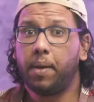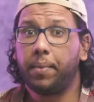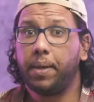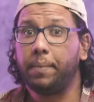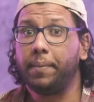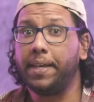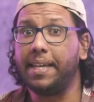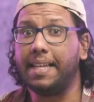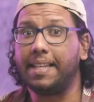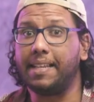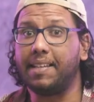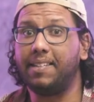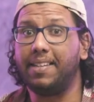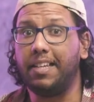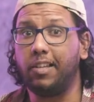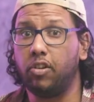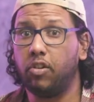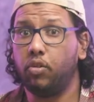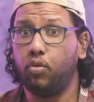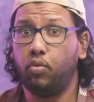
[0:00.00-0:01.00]
l'imprimerie est un
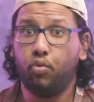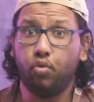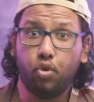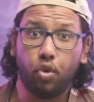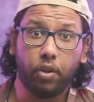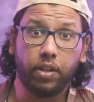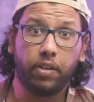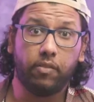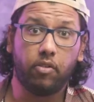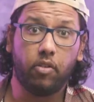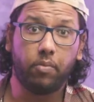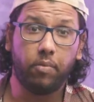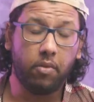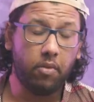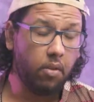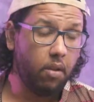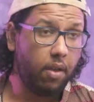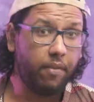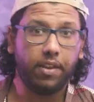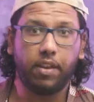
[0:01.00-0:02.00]
secteur toujours en
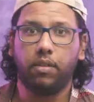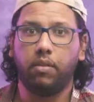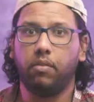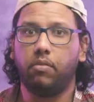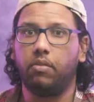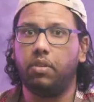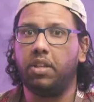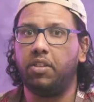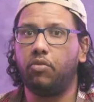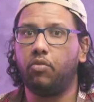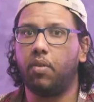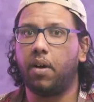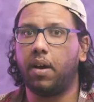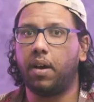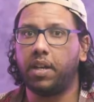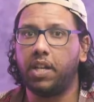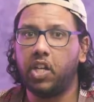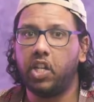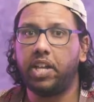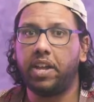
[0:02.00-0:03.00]
développement, avec une histoire
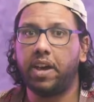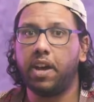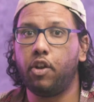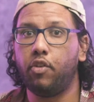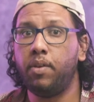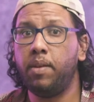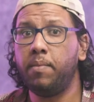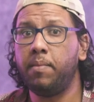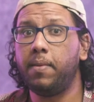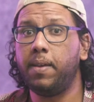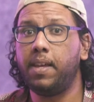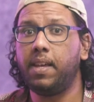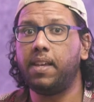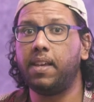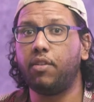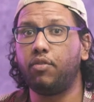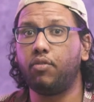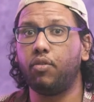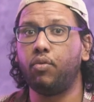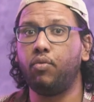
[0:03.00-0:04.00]
riche derrière lui, mais
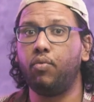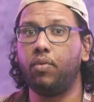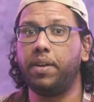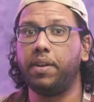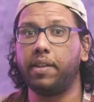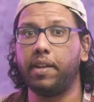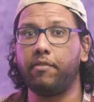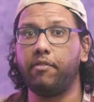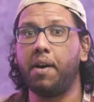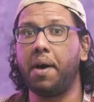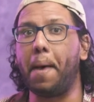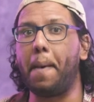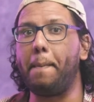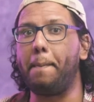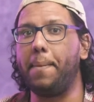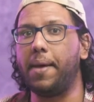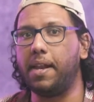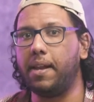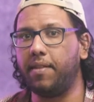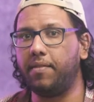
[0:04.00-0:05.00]
qui a surtout l'air d'avoir un
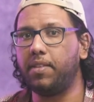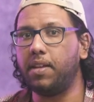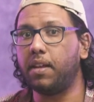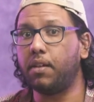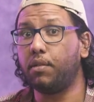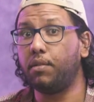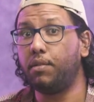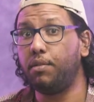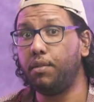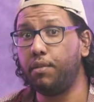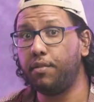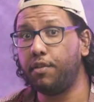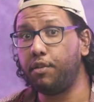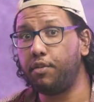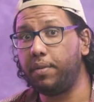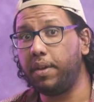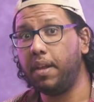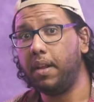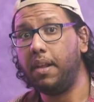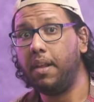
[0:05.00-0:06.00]
bel avenir devant
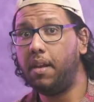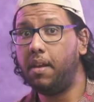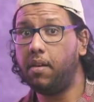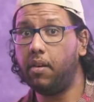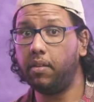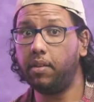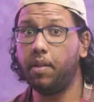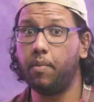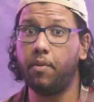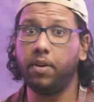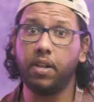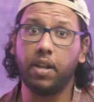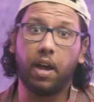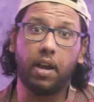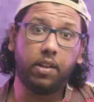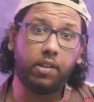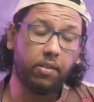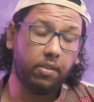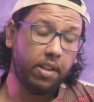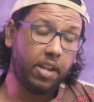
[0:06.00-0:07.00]
lui. En témoigne la
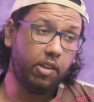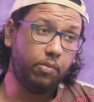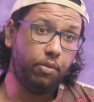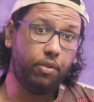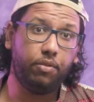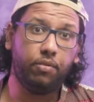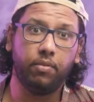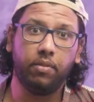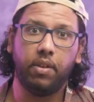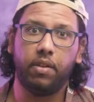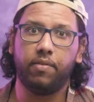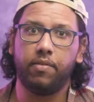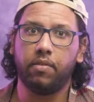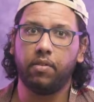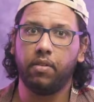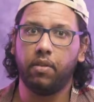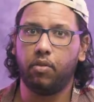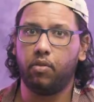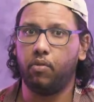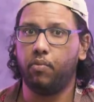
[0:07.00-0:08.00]
récente explosion des
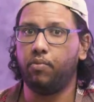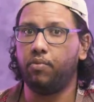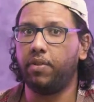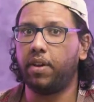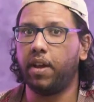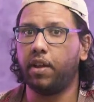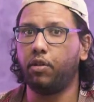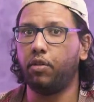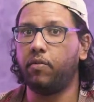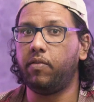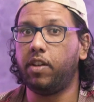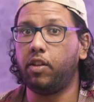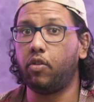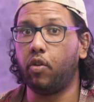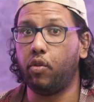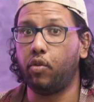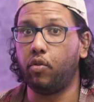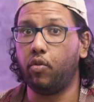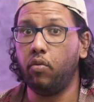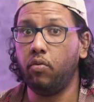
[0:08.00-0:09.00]
ventes de bouquins de
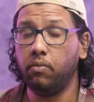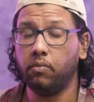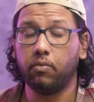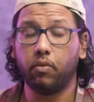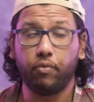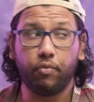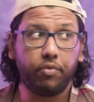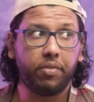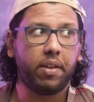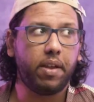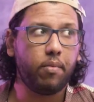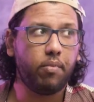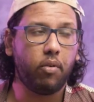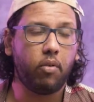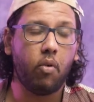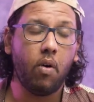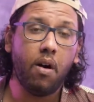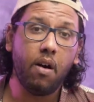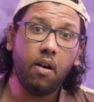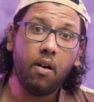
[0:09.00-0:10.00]
Victor Hugo, vous savez
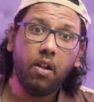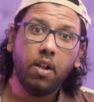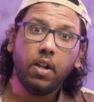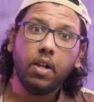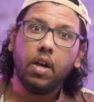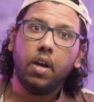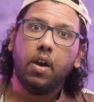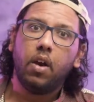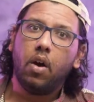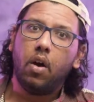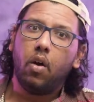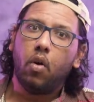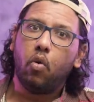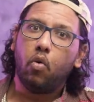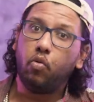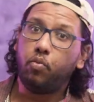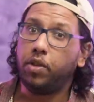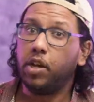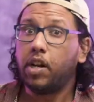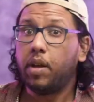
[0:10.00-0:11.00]
pourquoi, hein,
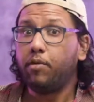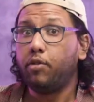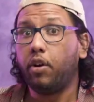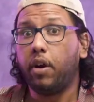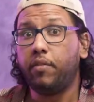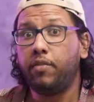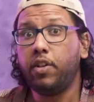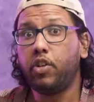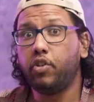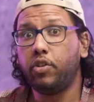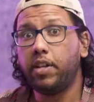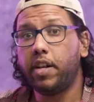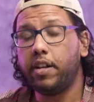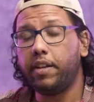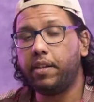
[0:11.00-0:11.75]
ou bien la biographie de Johnny